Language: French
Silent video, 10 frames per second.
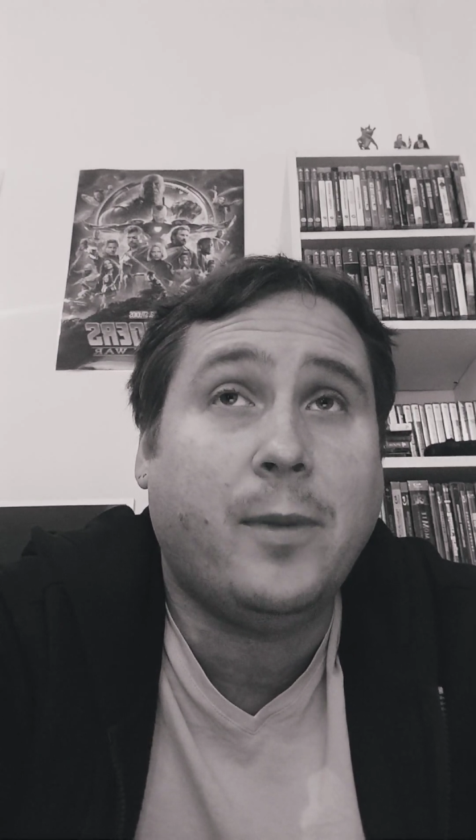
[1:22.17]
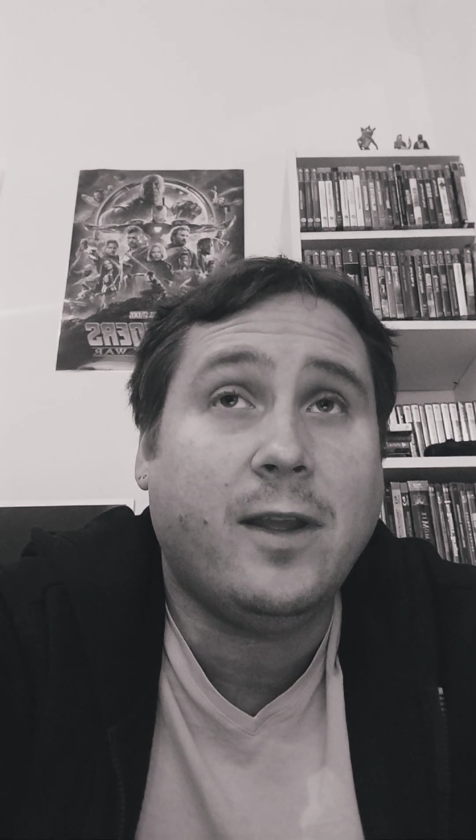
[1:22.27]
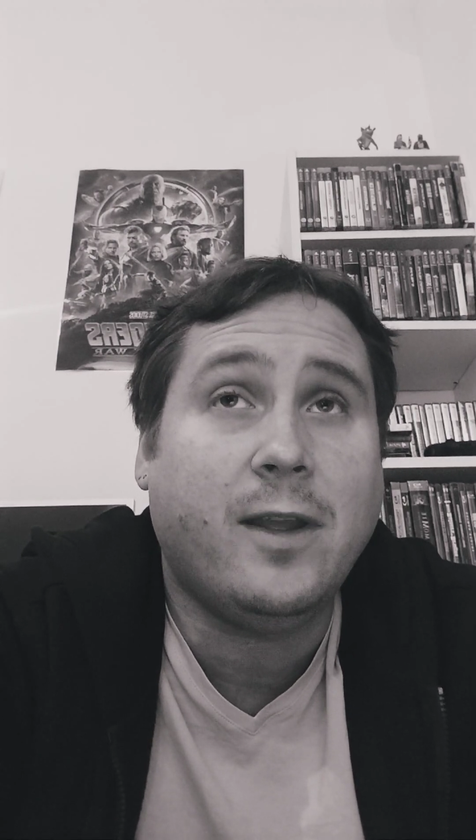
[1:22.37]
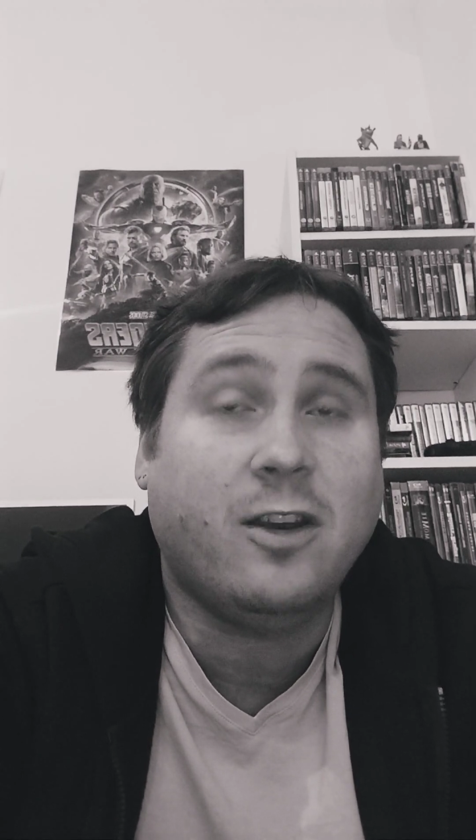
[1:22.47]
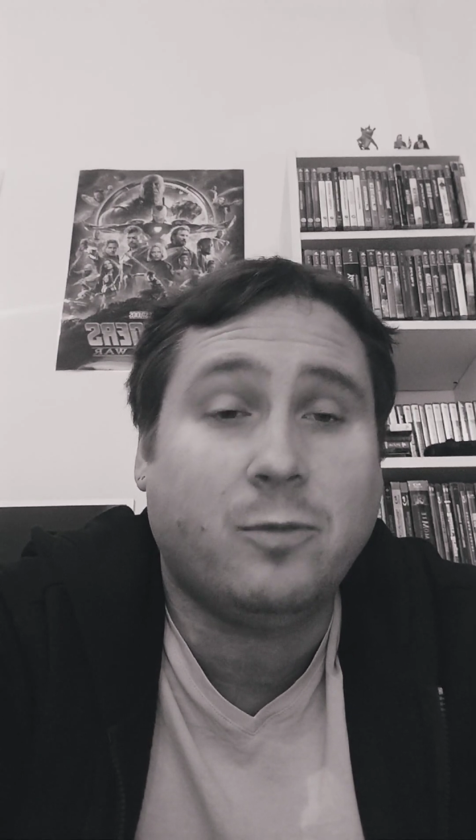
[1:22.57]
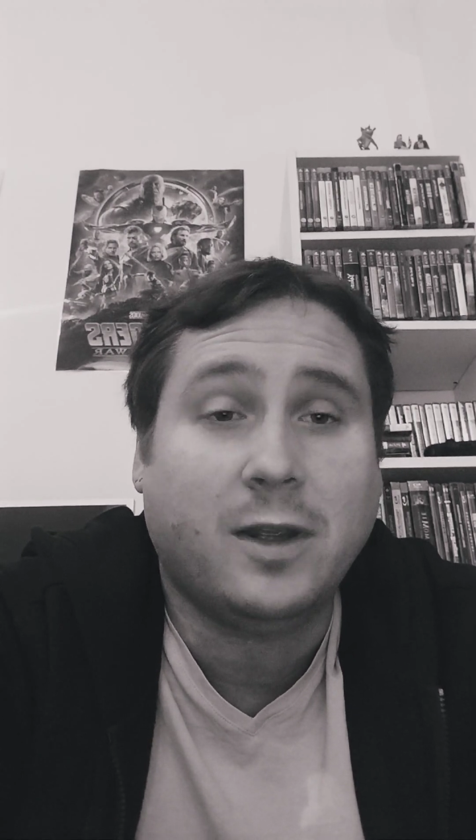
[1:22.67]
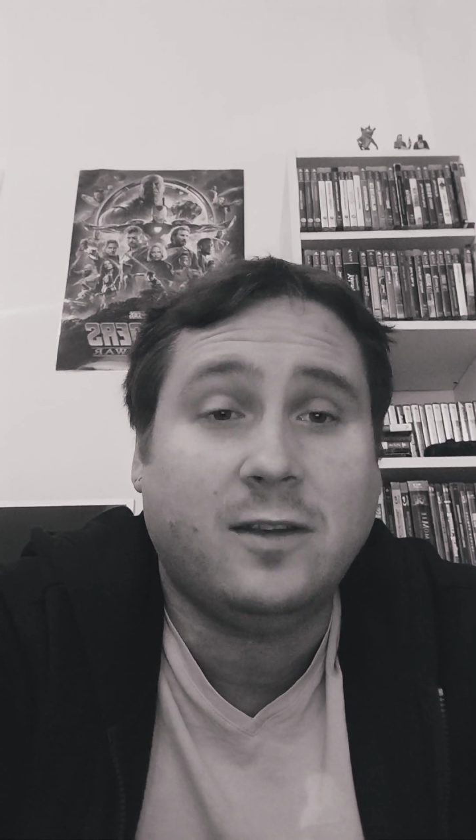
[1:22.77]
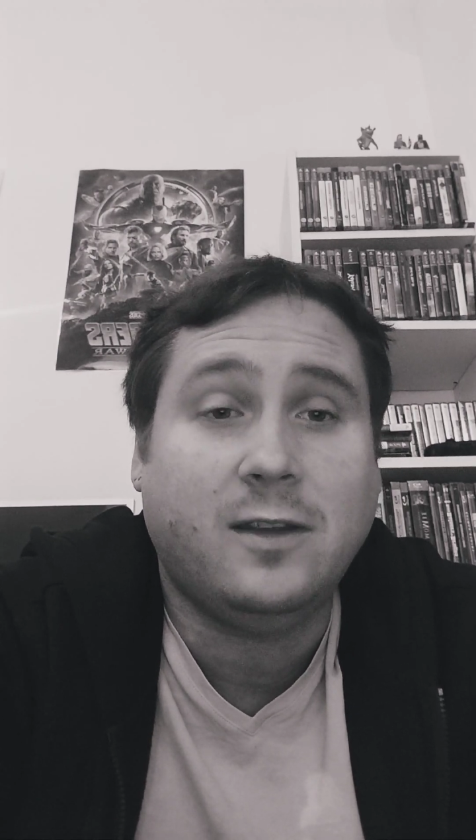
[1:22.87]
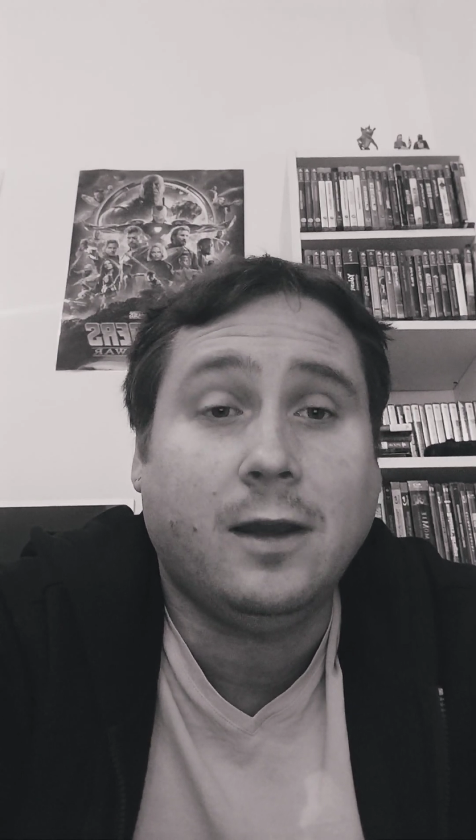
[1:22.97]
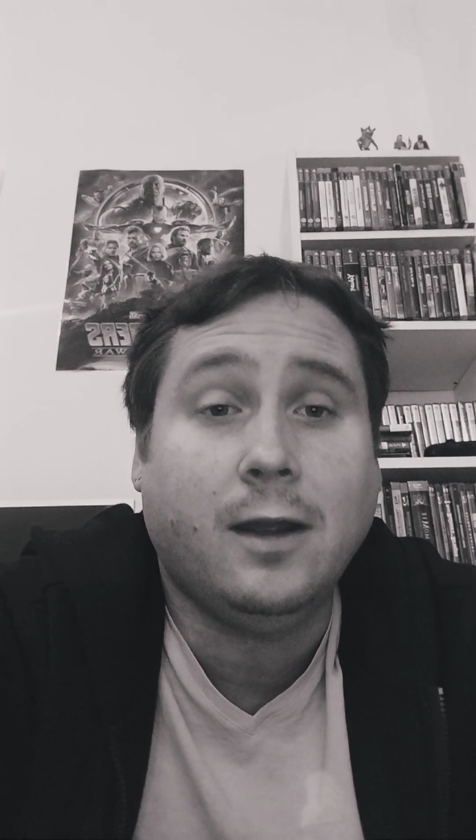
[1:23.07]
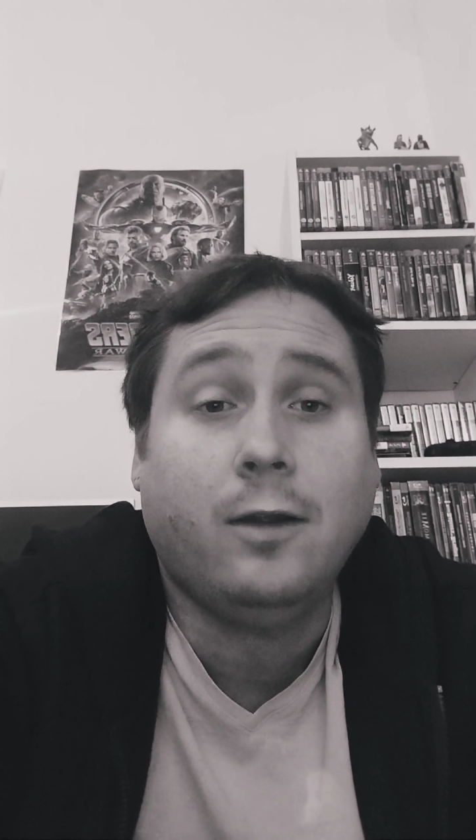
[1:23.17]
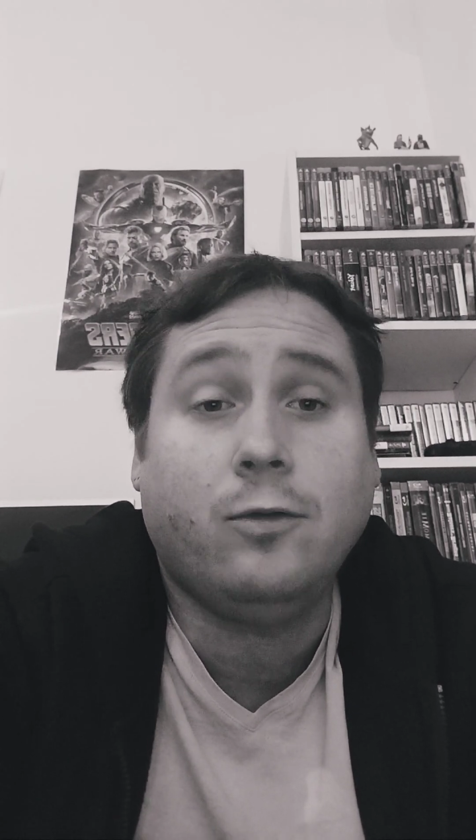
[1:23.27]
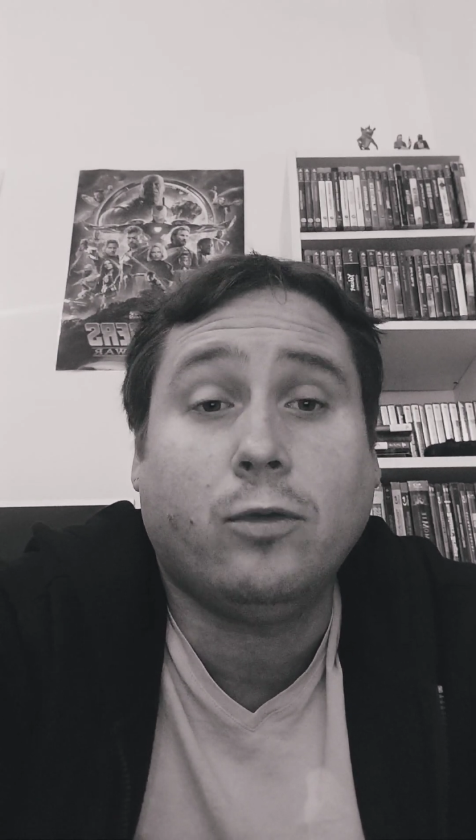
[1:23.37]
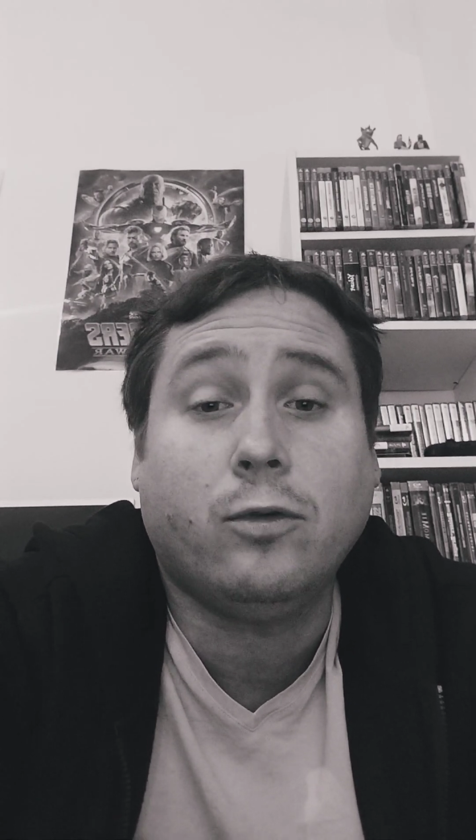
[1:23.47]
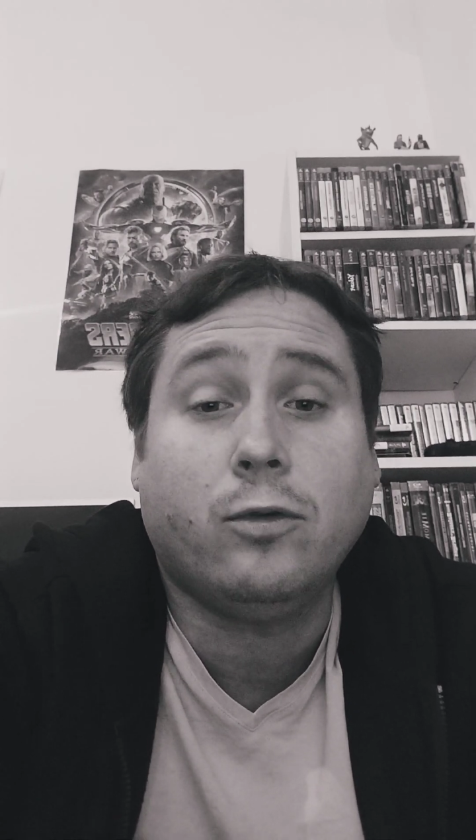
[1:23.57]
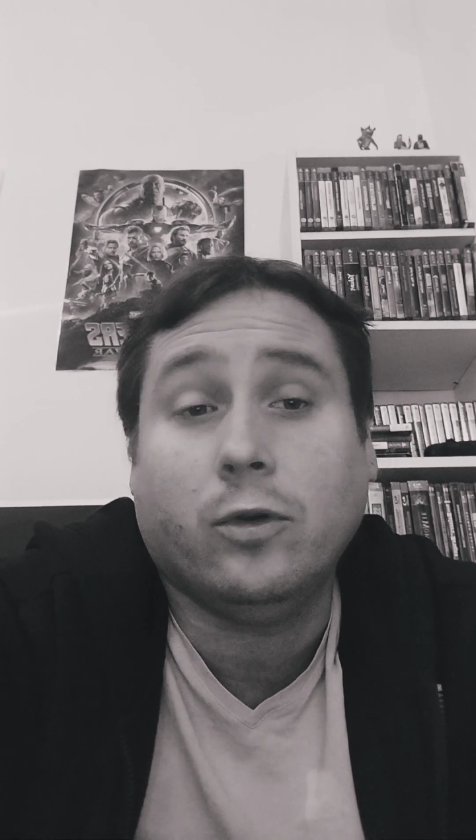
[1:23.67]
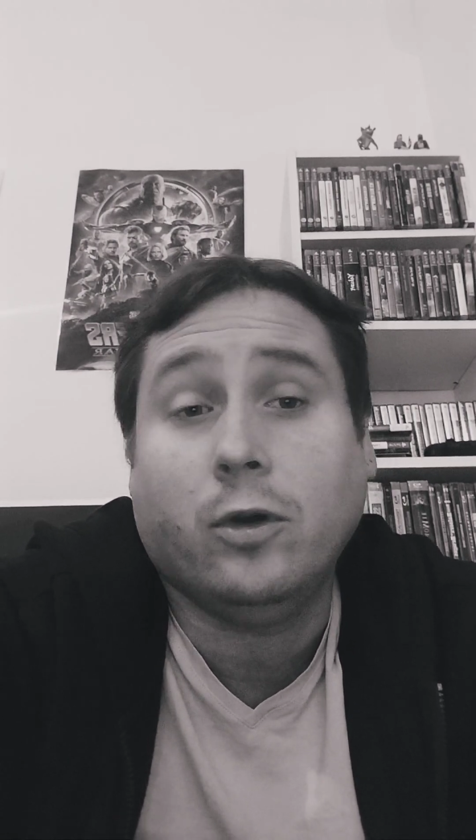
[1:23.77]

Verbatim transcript: paysages mexicains, donc